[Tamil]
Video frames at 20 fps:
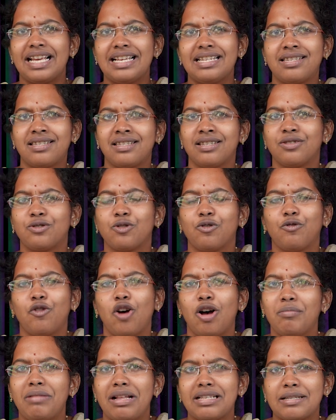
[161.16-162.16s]
எஸ் ஸோ
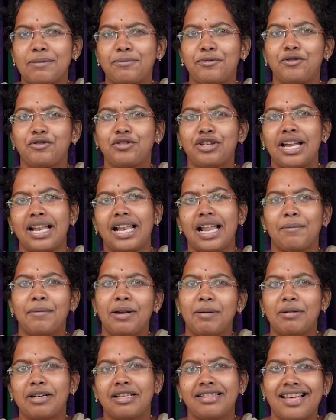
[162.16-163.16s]
ஃபார்முலா சப்ஸ்டியூஷன் எல்லாமே
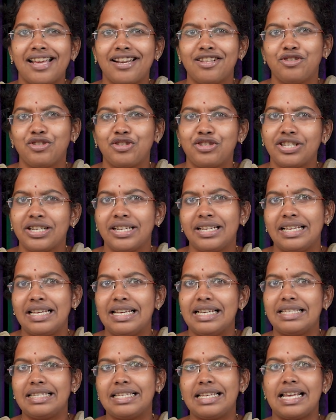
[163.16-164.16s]
நமக்கு தெரிஞ்சிருச்சு
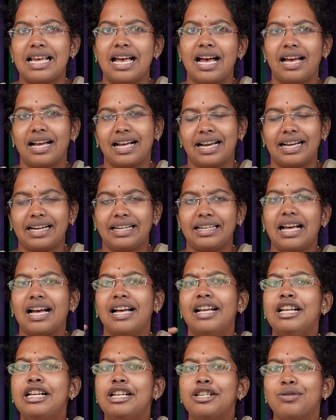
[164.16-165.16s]
ஈஸி கரெக்டாக
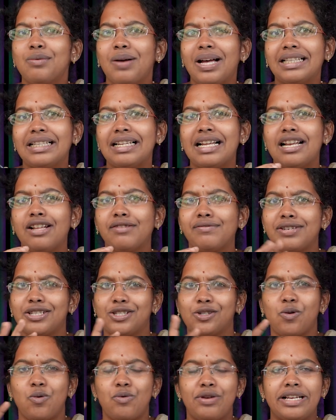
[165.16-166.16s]
ஸோ அதனால்
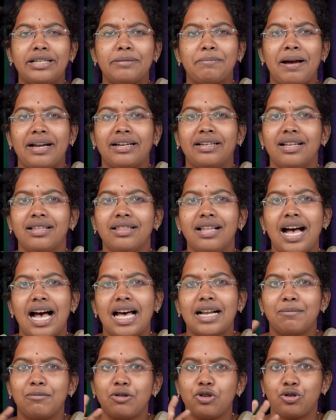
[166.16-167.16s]
ஃபர்ஸ்ட் கோனிக்ஸ் இருந்து
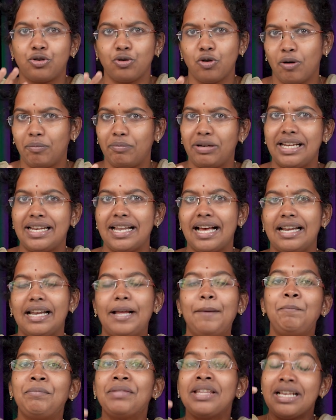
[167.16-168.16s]
ஆரம்பிச்சிட்டோம்
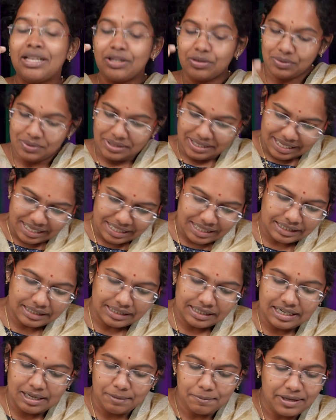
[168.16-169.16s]
அப்படின்னாலே ஸோ
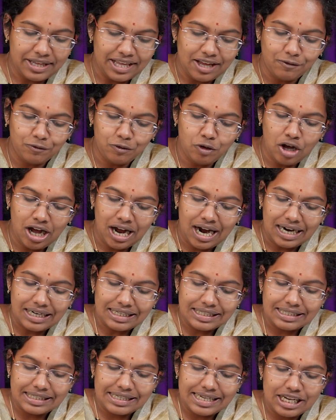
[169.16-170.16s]
இதுக்கு நம்ம எவ்வளோ
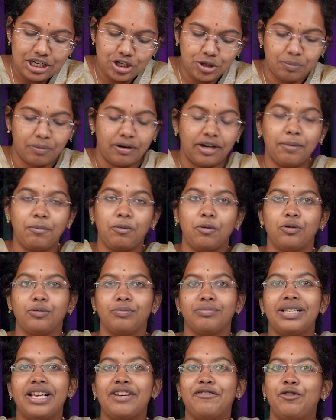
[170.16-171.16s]
ஹார்ஸ் டீச் பண்ண
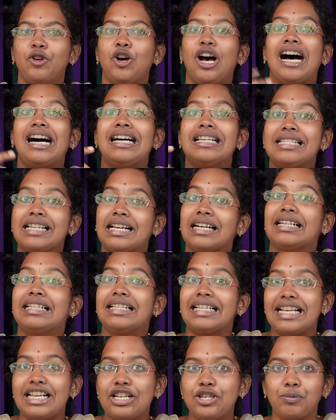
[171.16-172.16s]
போகிறோம் எவ்வளோ ஹார்ஸ்
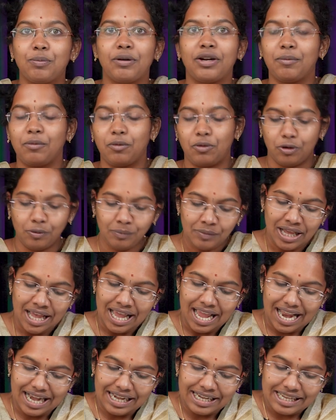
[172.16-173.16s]
நாங்கள் டீச் பண்ண போகிறோம்
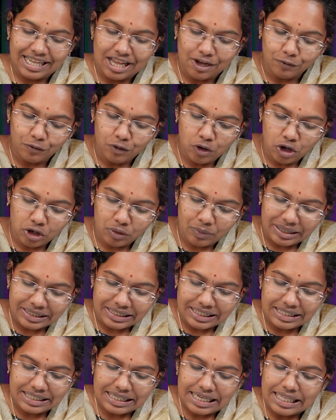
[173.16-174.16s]
அண்ட் எவ்வளோ
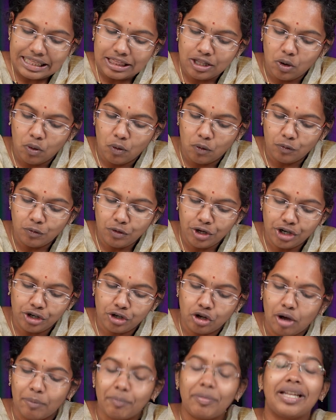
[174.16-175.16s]
கொஷின்ஸ் இந்த ஒவ்வொரு
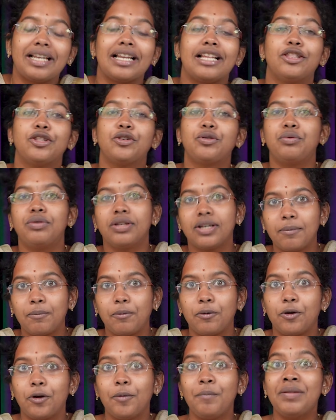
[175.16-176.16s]
டாப்பிக்லேருந்து கொடுக்க
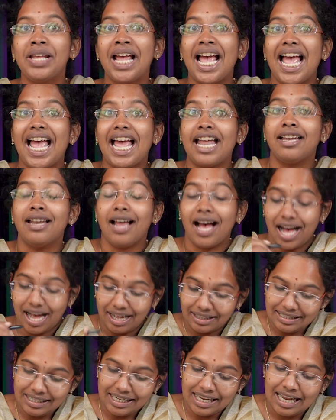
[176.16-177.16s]
போகிறோம் அண்ட்
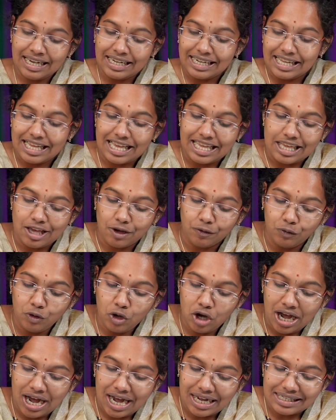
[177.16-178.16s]
அதில் நீங்கள்
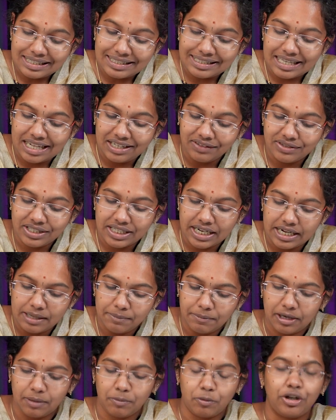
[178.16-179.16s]
எவ்வளோ ஹார்ஸ் செல்ஃப்
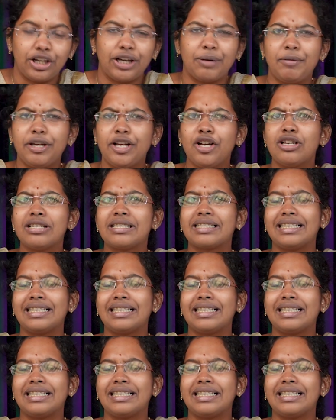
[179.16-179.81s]
ஸ்டடி பண்ண போகிறீங்க பிகாஸ்